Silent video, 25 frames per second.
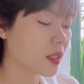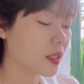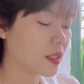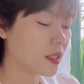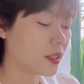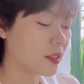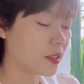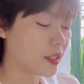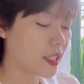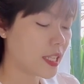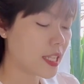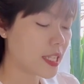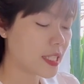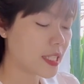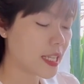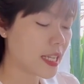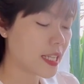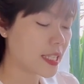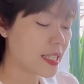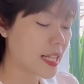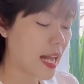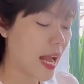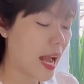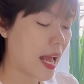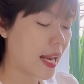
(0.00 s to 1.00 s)
Từ khi
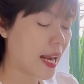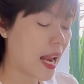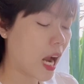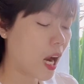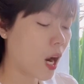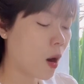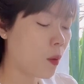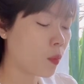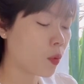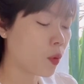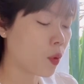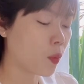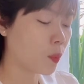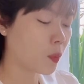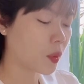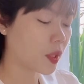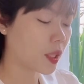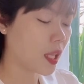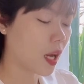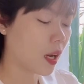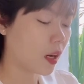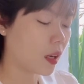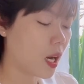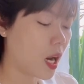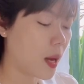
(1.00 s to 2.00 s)
sinh ra đã không cùng một
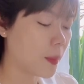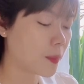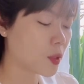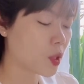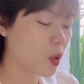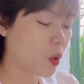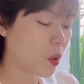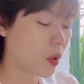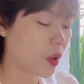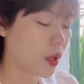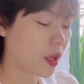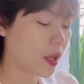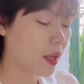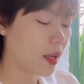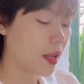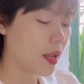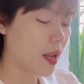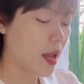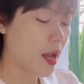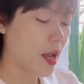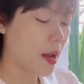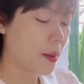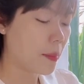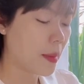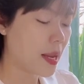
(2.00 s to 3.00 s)
tầng lớp rồi.
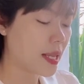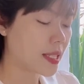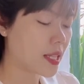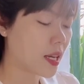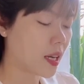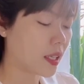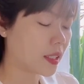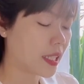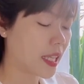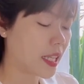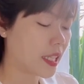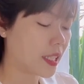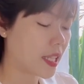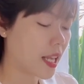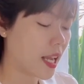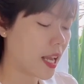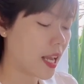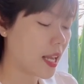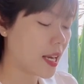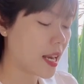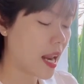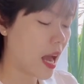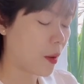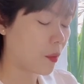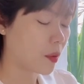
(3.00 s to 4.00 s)
Bây giờ tình
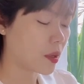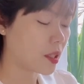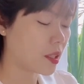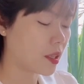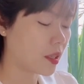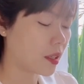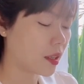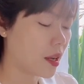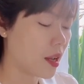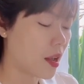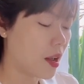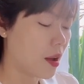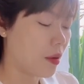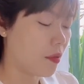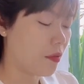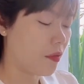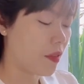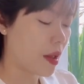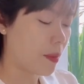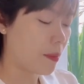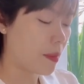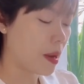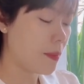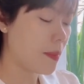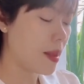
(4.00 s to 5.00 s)
thế đảo ngược,
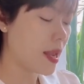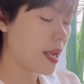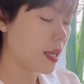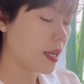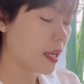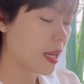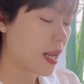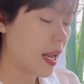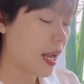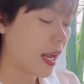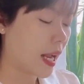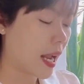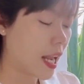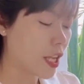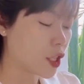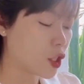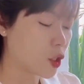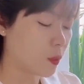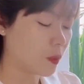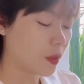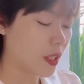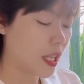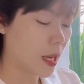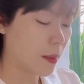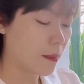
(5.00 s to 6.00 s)
vậy mới biết kẻ
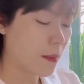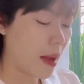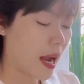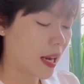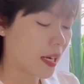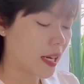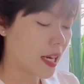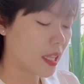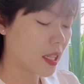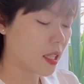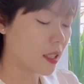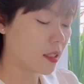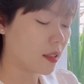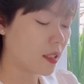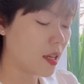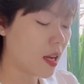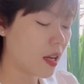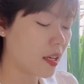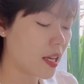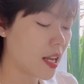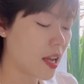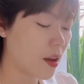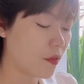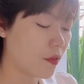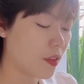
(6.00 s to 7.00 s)
dùng tiền bạc để tự
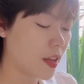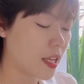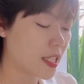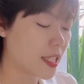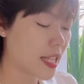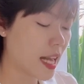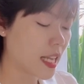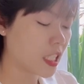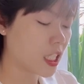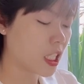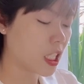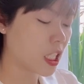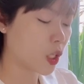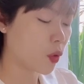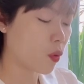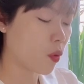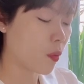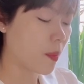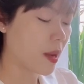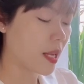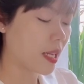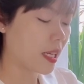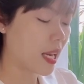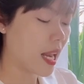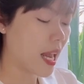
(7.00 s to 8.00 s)
nâng địa vị giá trị của
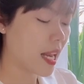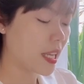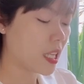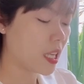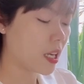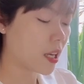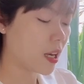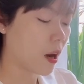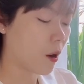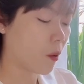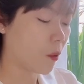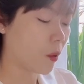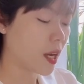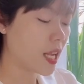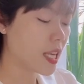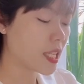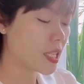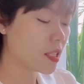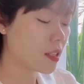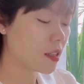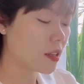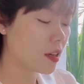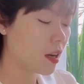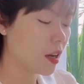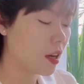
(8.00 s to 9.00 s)
mình lên như cậu khi
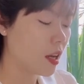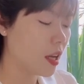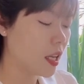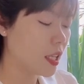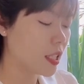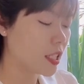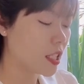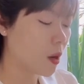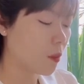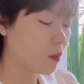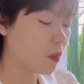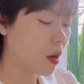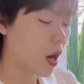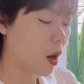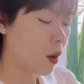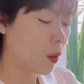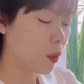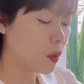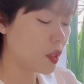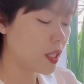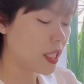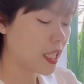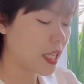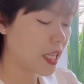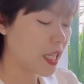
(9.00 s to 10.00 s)
xưa, trông
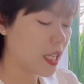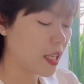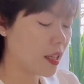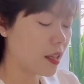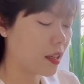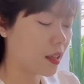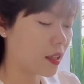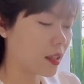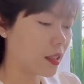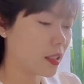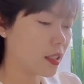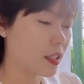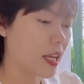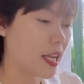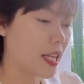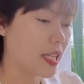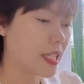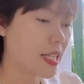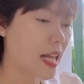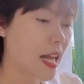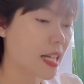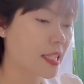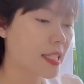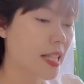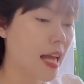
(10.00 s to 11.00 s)
ấu chỉ nực cười
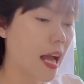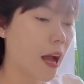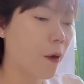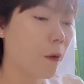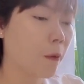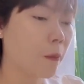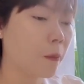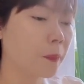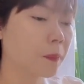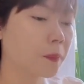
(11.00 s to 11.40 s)
ra sao.